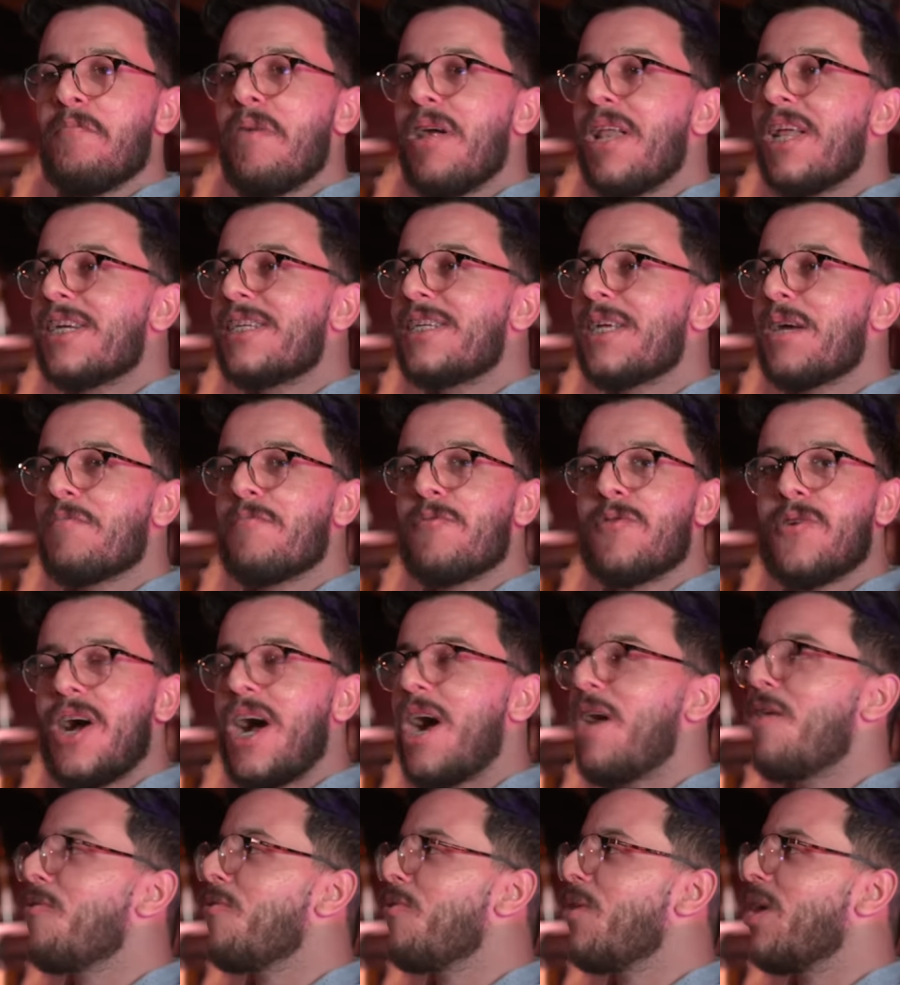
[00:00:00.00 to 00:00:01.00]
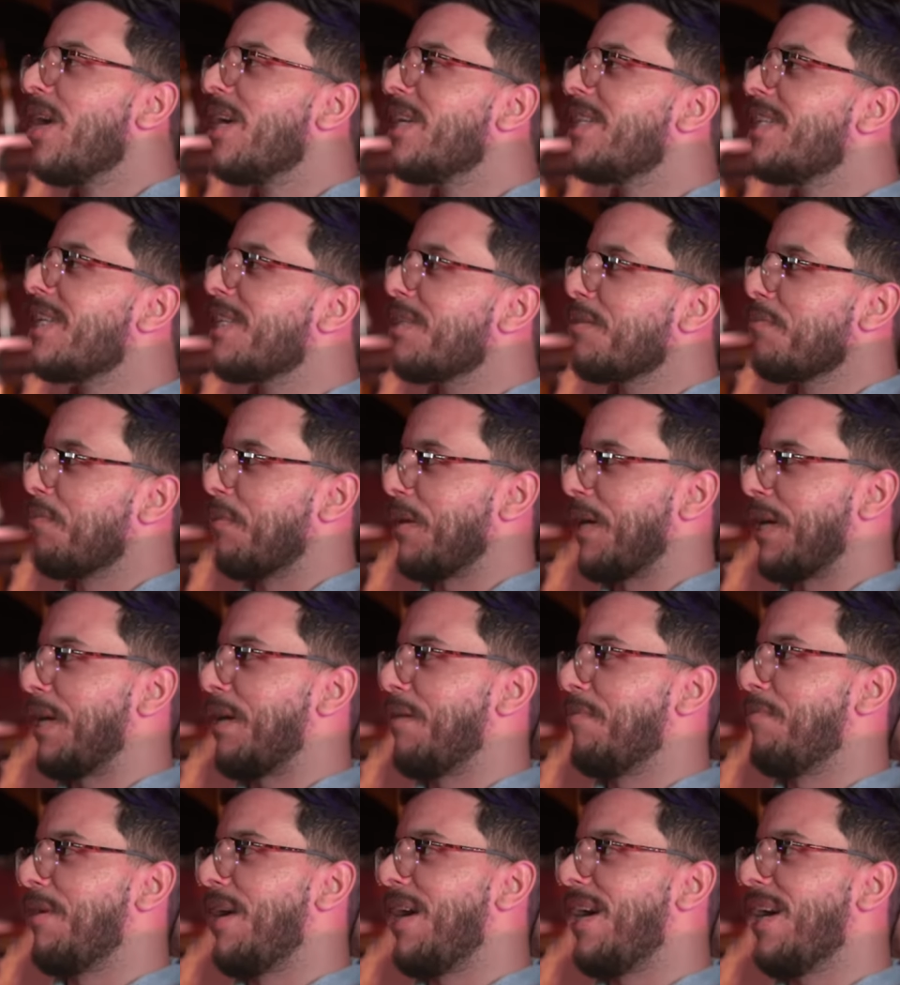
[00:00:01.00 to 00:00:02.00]
بالك جابوا حوت
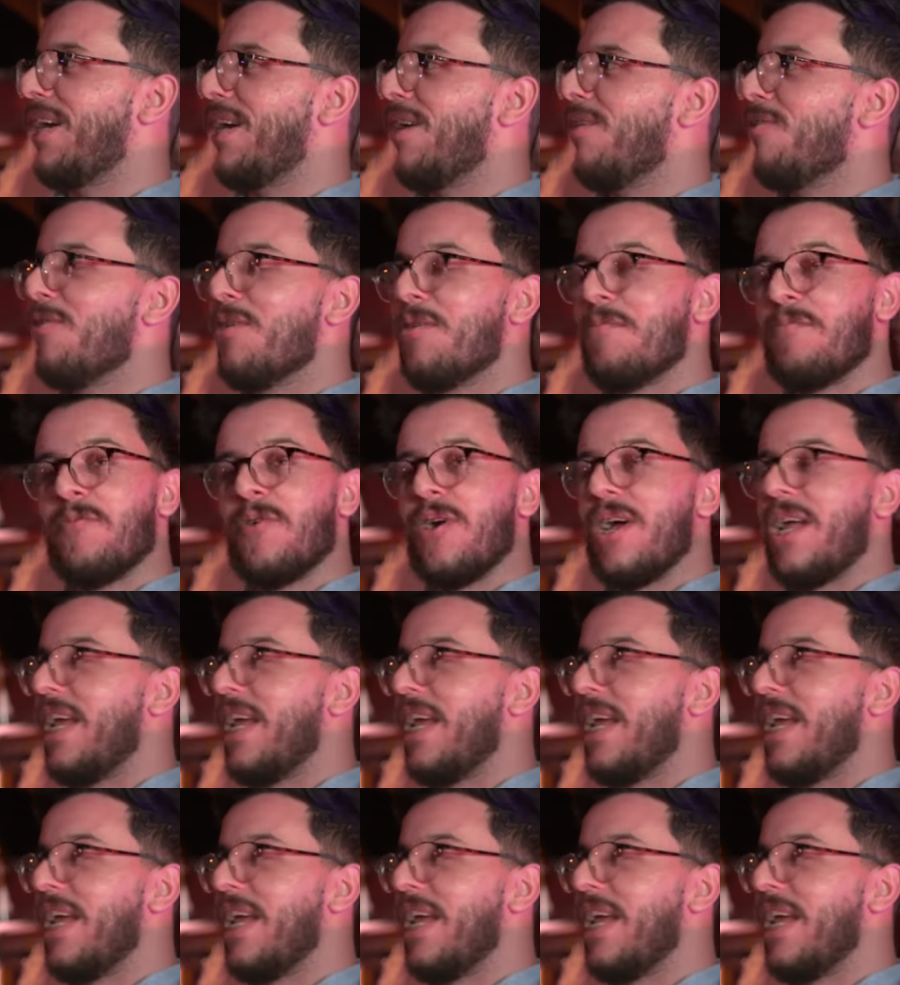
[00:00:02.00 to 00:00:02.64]
طبيب هكا ولموا